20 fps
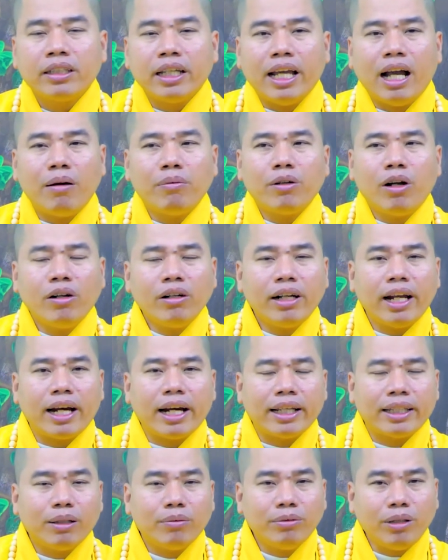Thì ông nói
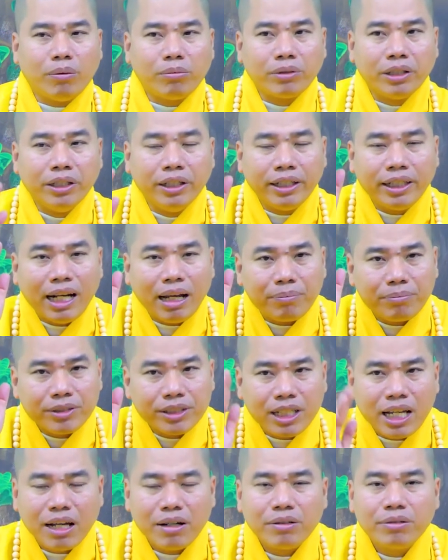rằng là trong vòng nửa
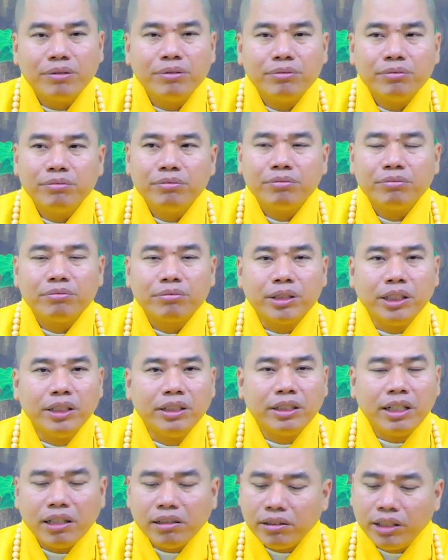năm sau
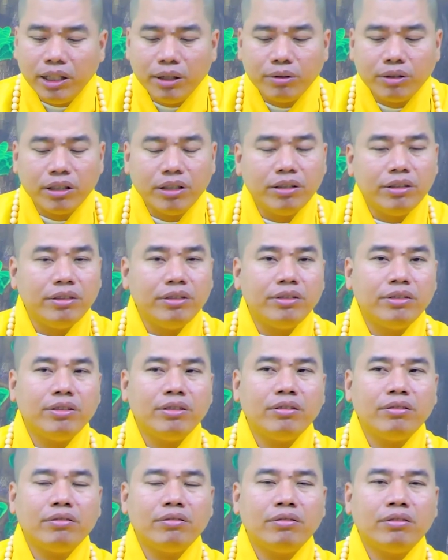thì rất nhiều người
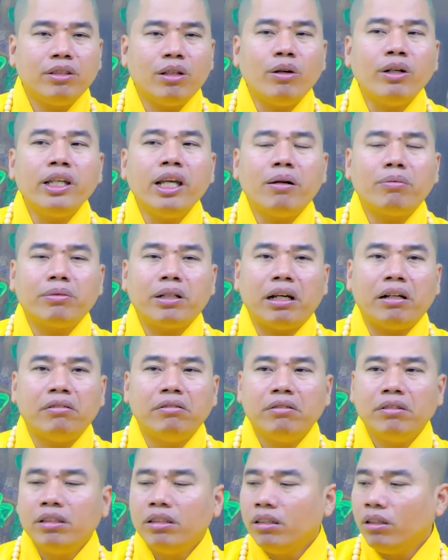nói với ông rằng
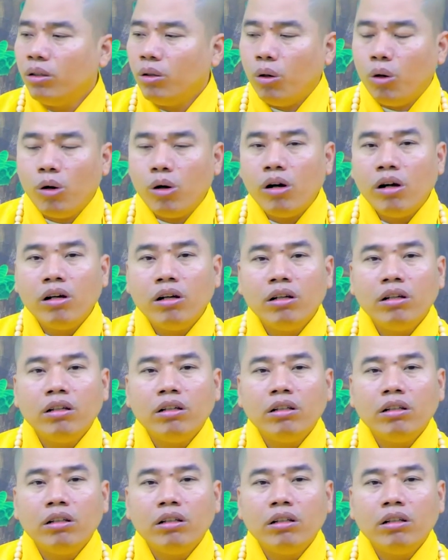ủa